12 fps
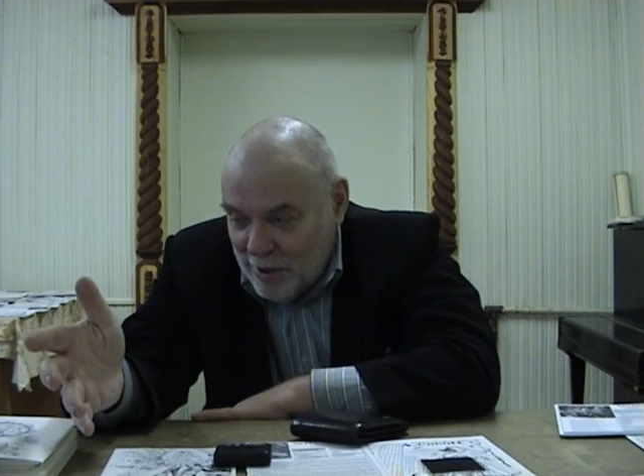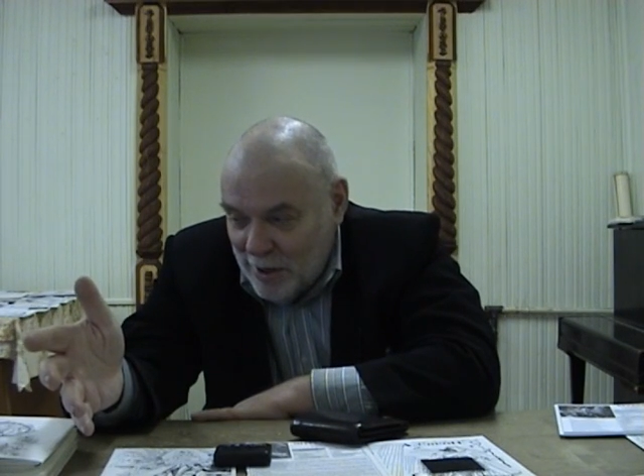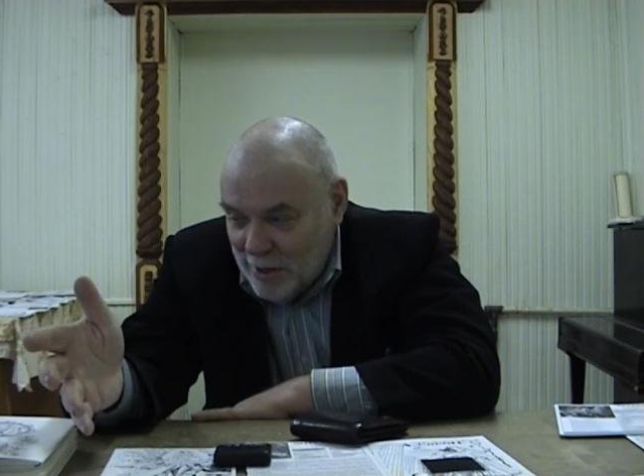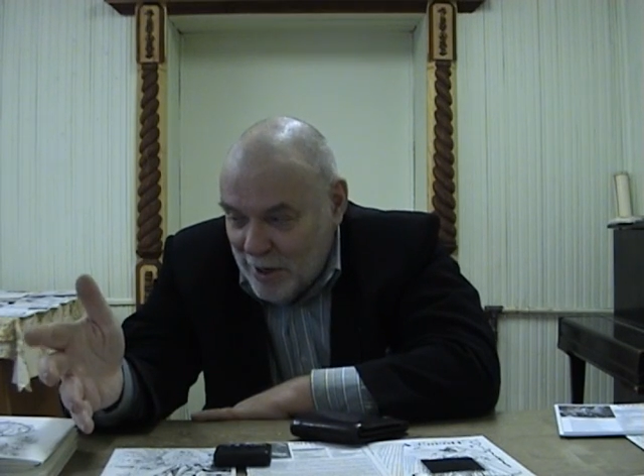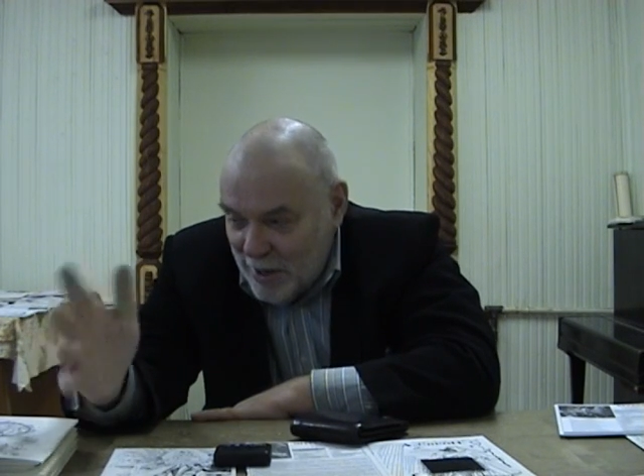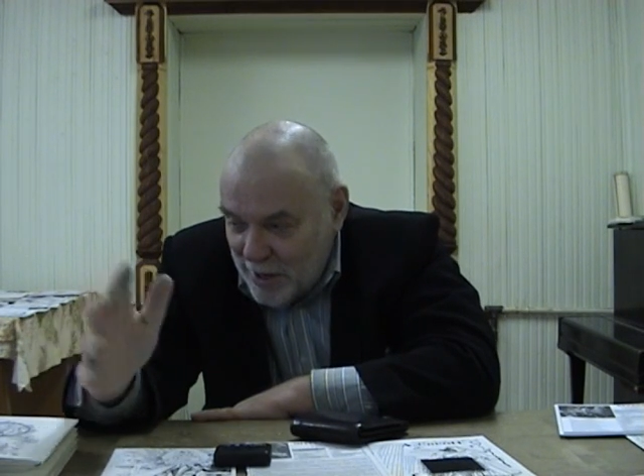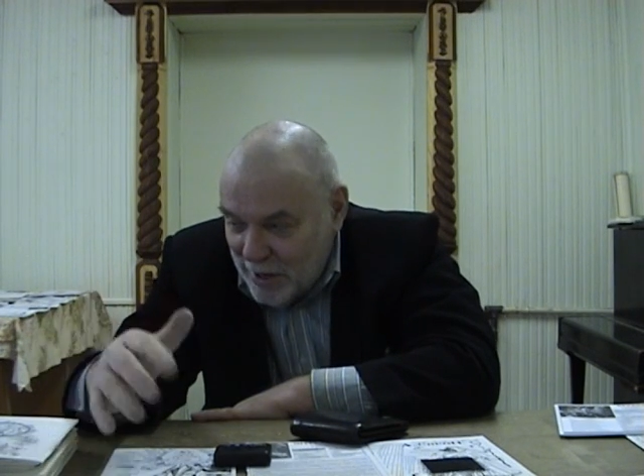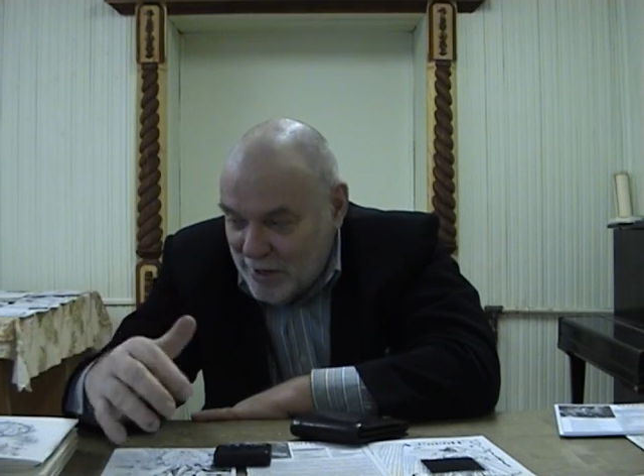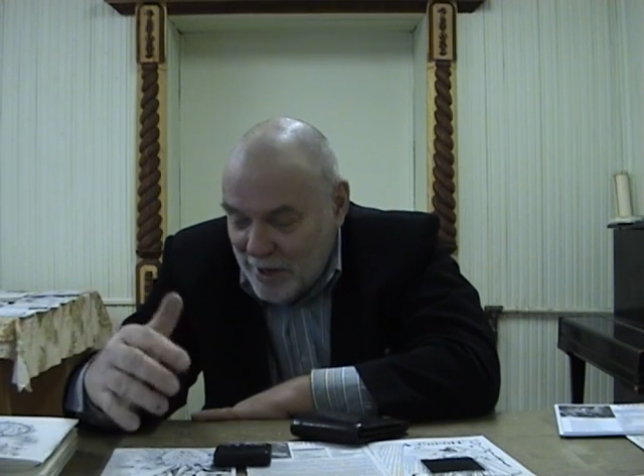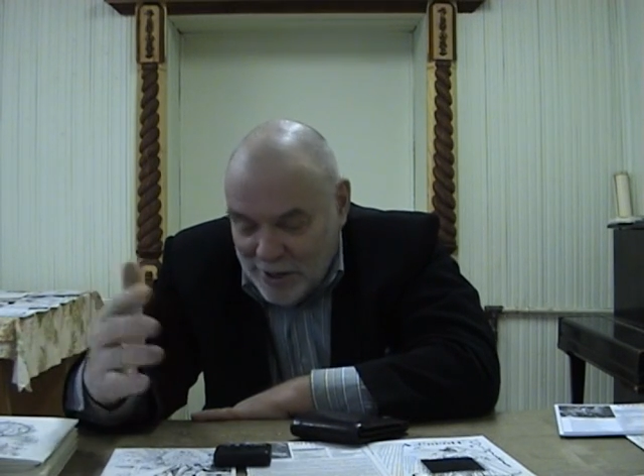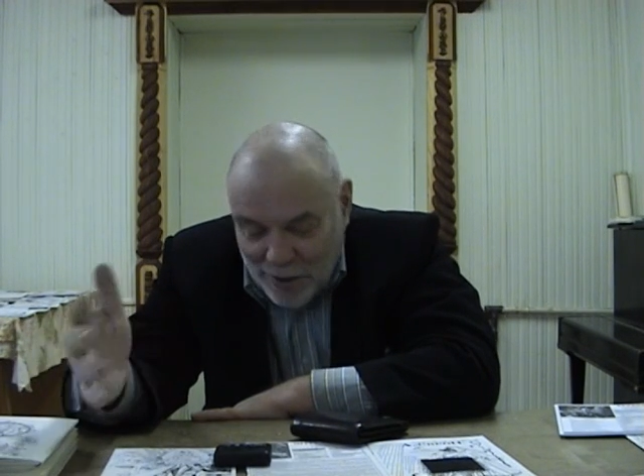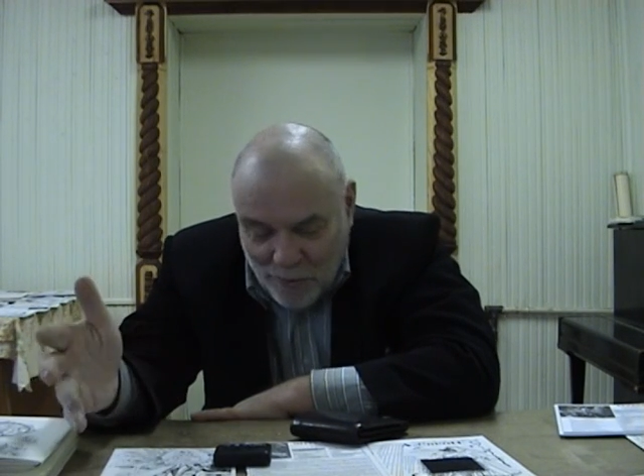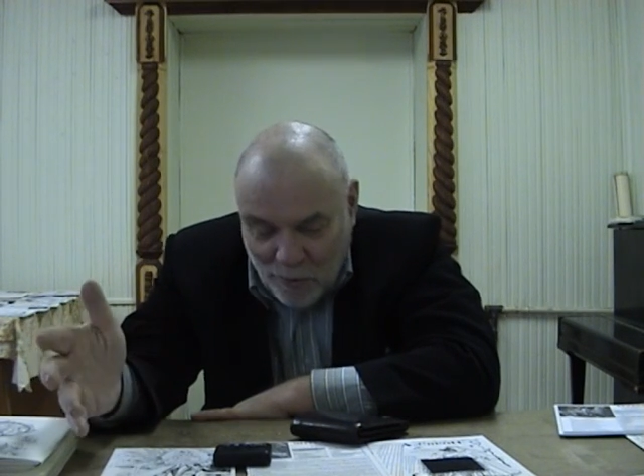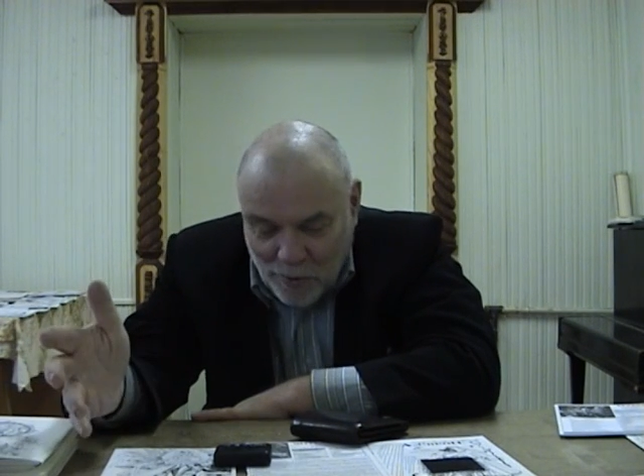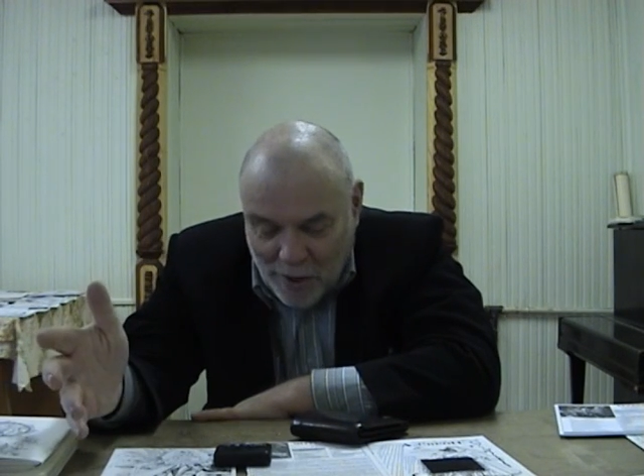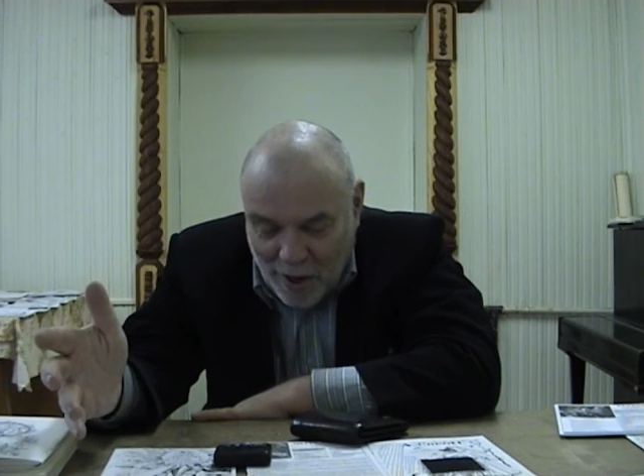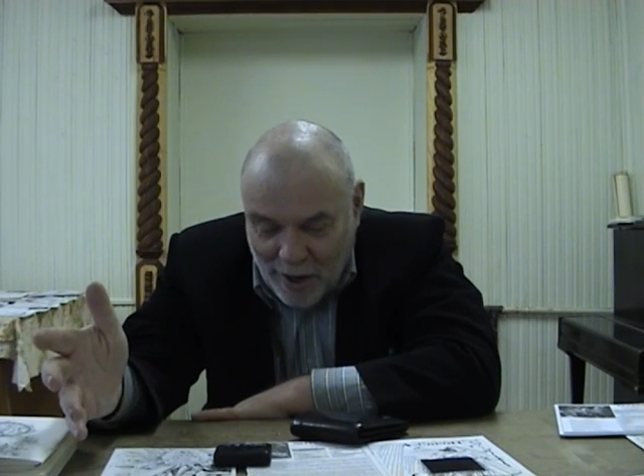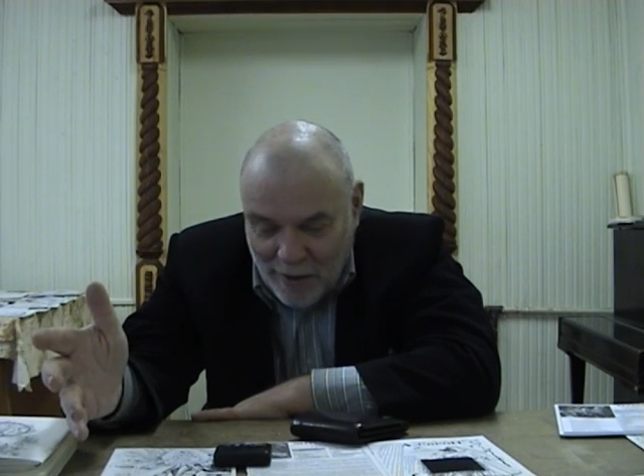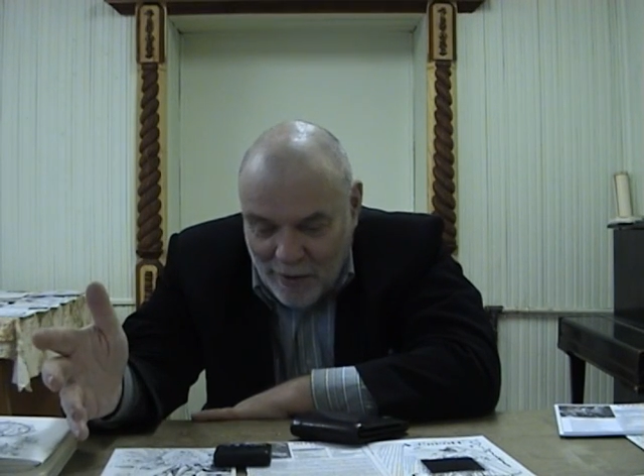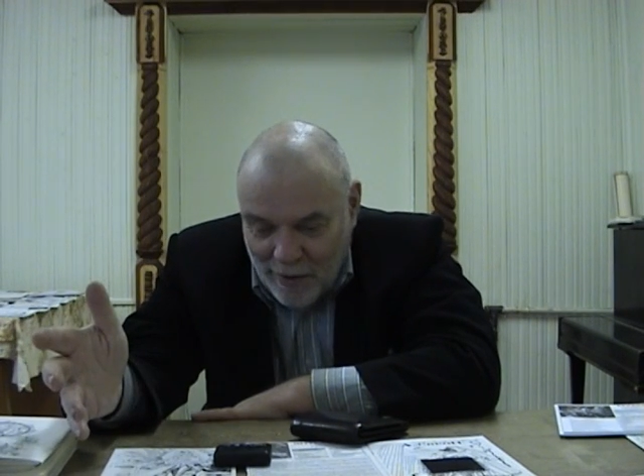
Или ты одетая, или ты голая –